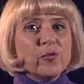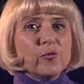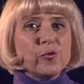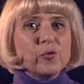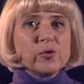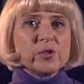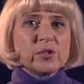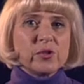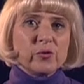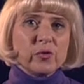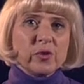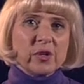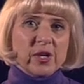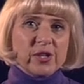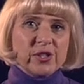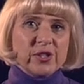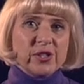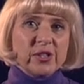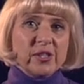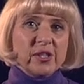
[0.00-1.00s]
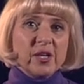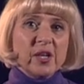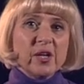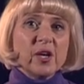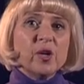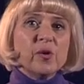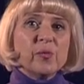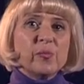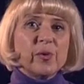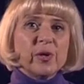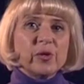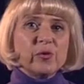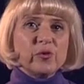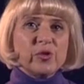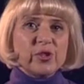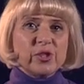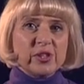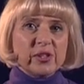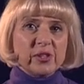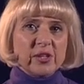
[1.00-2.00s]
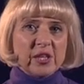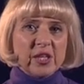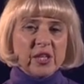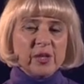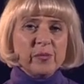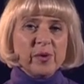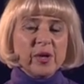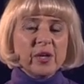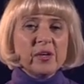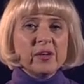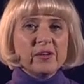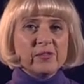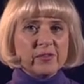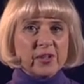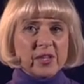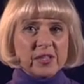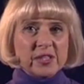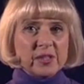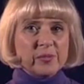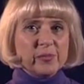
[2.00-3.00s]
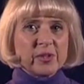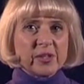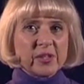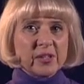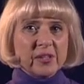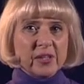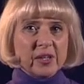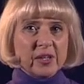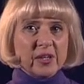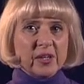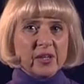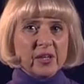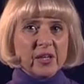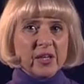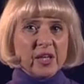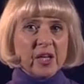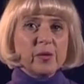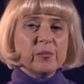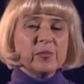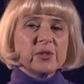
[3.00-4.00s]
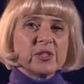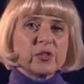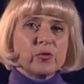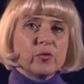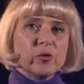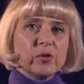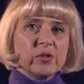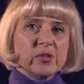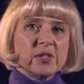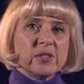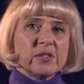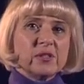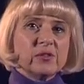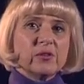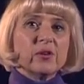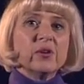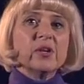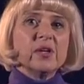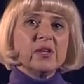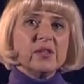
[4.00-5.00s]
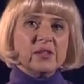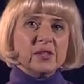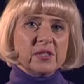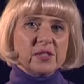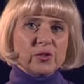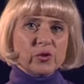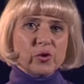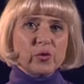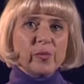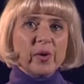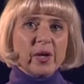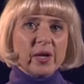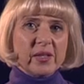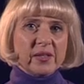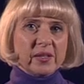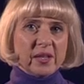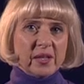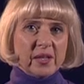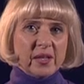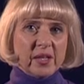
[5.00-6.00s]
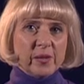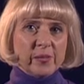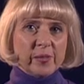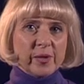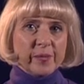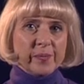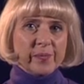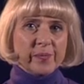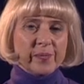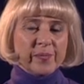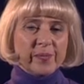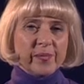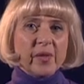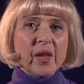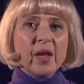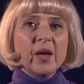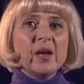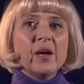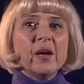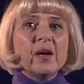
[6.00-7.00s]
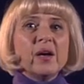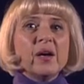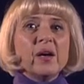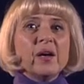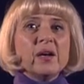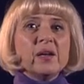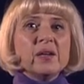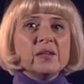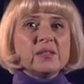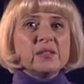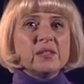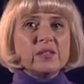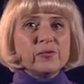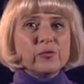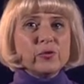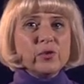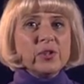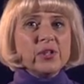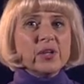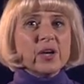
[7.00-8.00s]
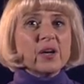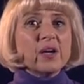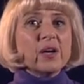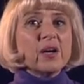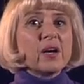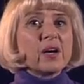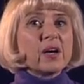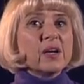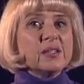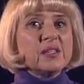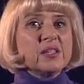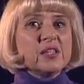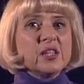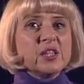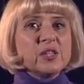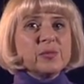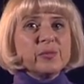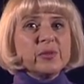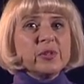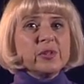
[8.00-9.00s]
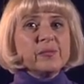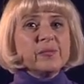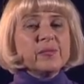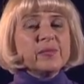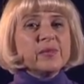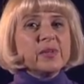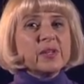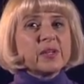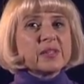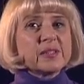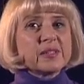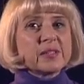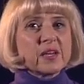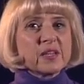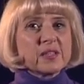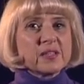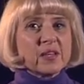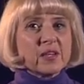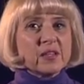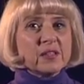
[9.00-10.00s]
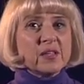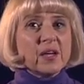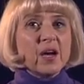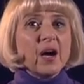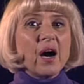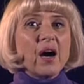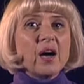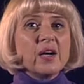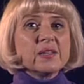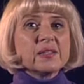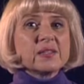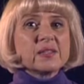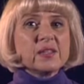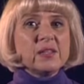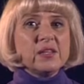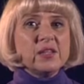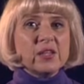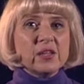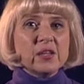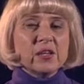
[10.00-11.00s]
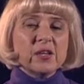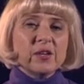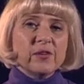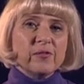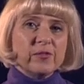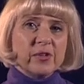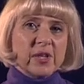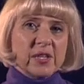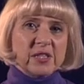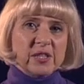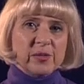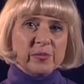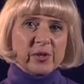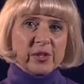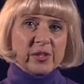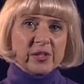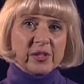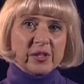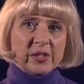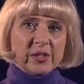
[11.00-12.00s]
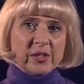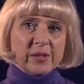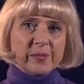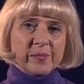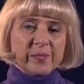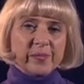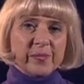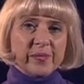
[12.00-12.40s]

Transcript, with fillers: вуз Луганщины получил имя Владимира Даля, и мы с гордостью несем это имя. Сегодня хотелось бы рассказать о сыне Владимира Даля.